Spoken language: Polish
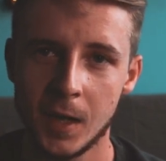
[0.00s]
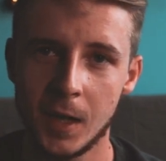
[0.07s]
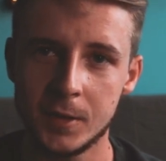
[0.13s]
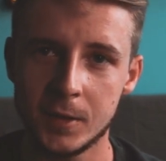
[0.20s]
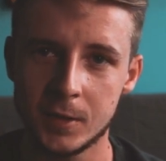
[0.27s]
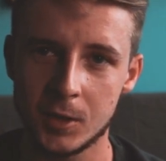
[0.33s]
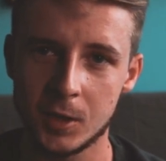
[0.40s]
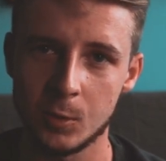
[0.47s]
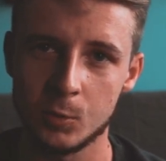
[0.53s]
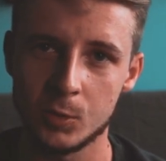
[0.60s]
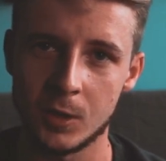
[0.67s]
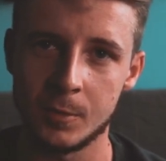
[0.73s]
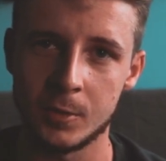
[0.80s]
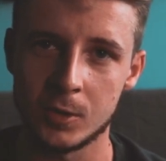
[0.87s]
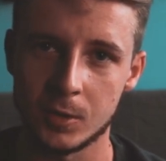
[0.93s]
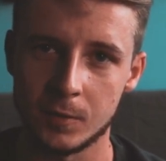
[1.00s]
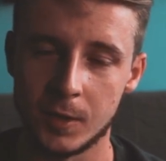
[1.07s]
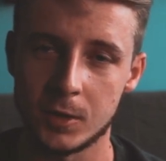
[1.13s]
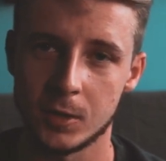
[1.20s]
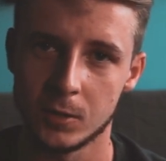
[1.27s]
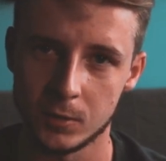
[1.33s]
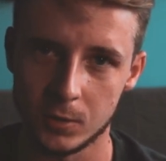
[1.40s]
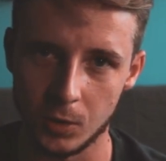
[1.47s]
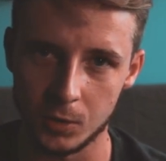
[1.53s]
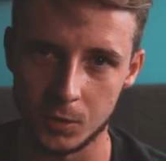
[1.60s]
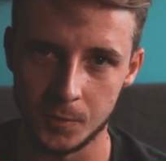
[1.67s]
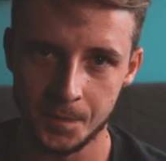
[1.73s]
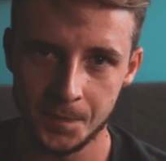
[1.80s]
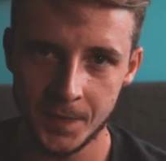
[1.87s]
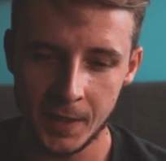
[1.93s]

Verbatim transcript: a nie zaczęły już nam rysować drogi.